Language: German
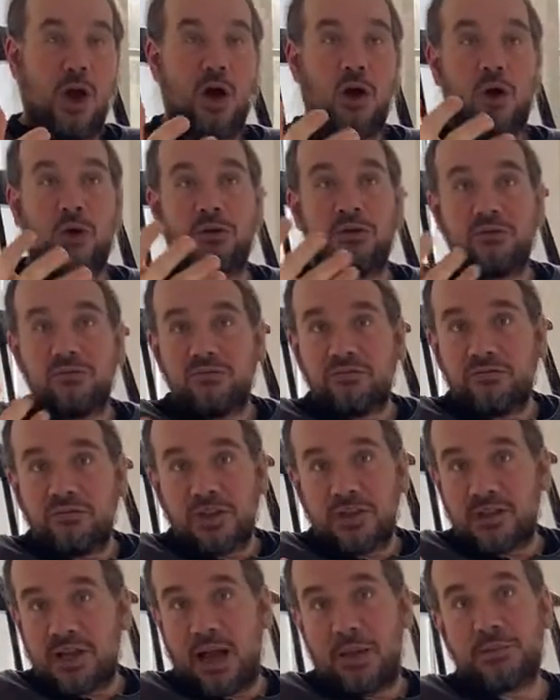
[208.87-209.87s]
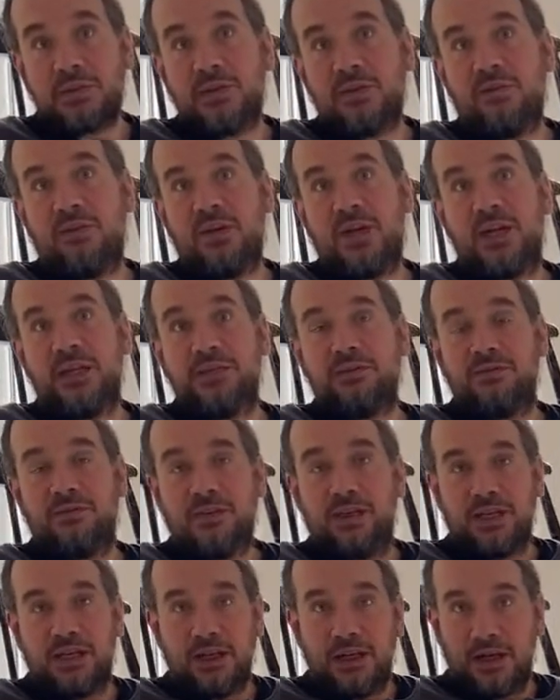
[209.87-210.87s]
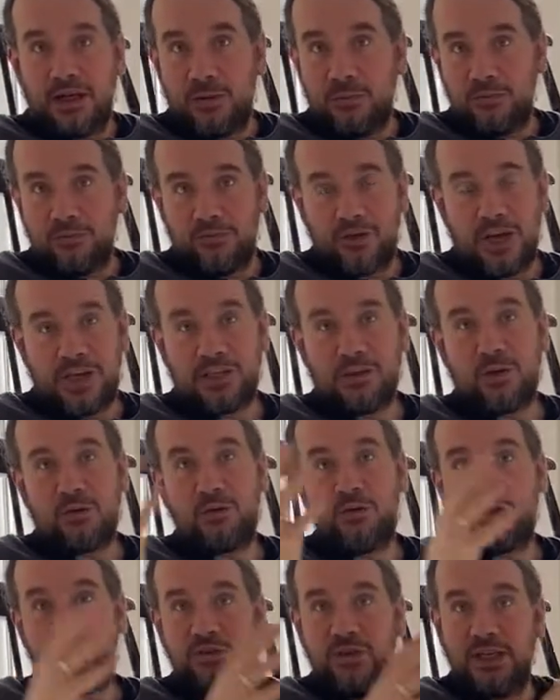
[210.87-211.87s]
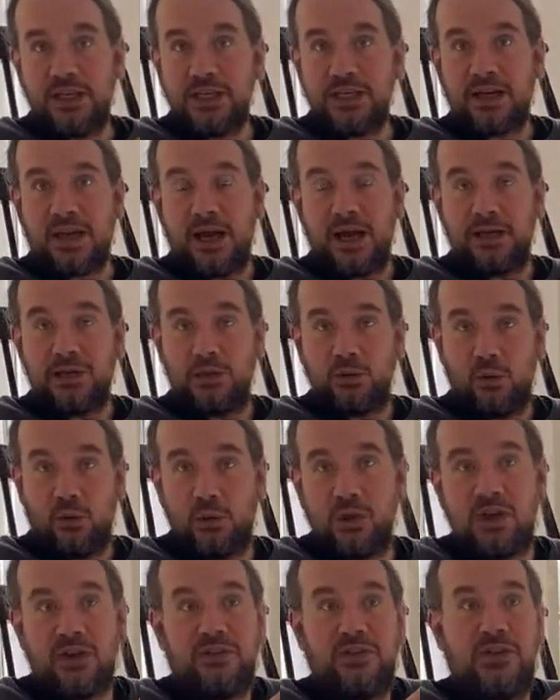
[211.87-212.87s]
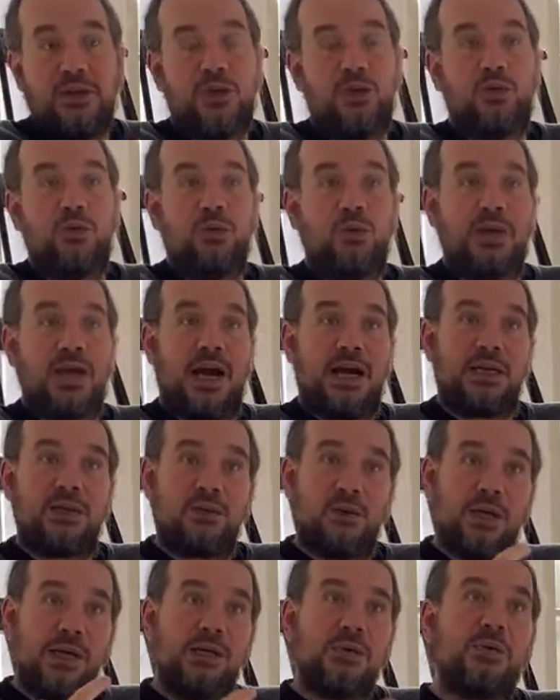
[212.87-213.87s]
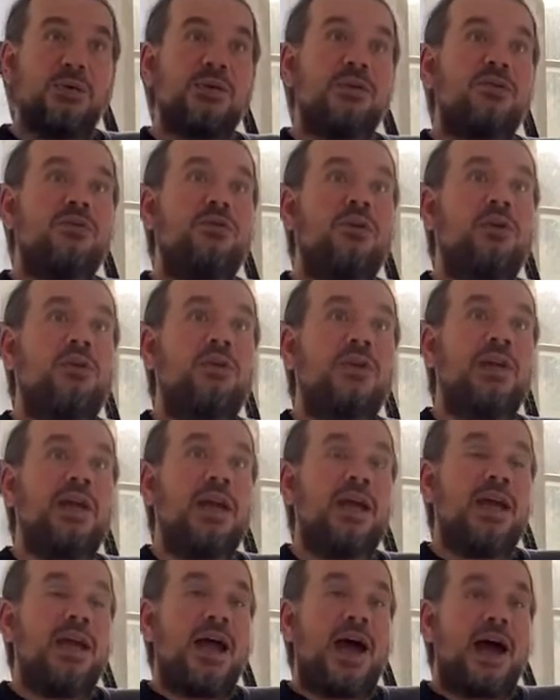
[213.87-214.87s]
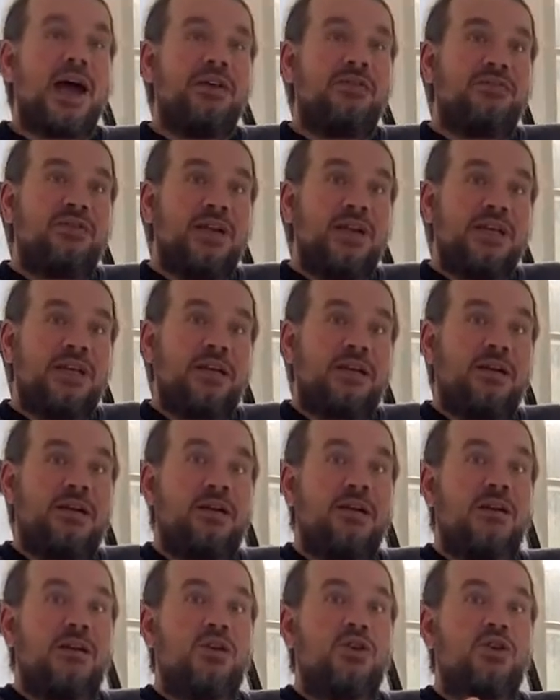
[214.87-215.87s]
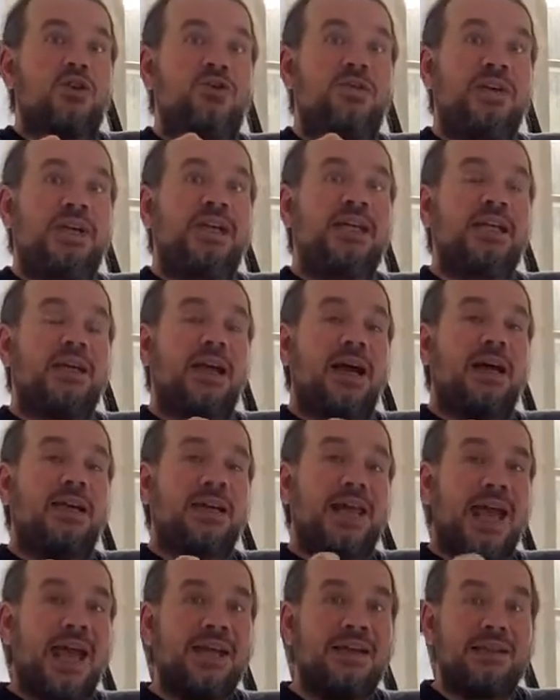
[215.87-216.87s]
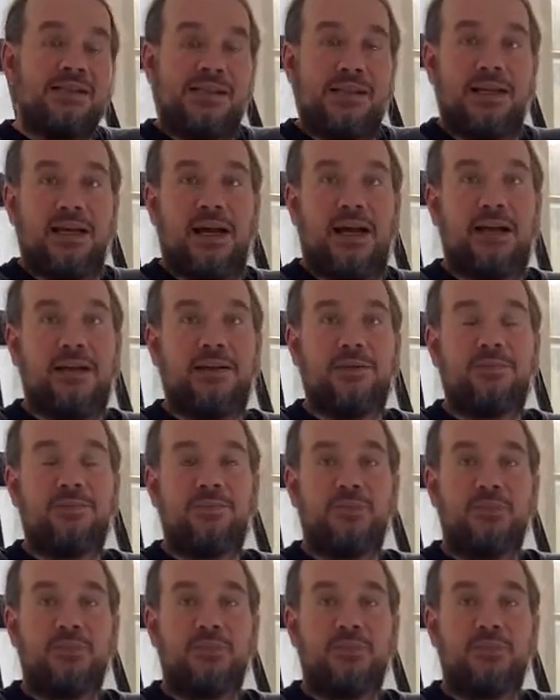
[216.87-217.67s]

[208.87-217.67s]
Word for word: Und was gab es da vielleicht, für, ähm, vielleicht auch für Schwierigkeiten? Oder wenn die Studie aktuell durchgeführt wird, an welcher Schwierigkeit hängen sie gerade?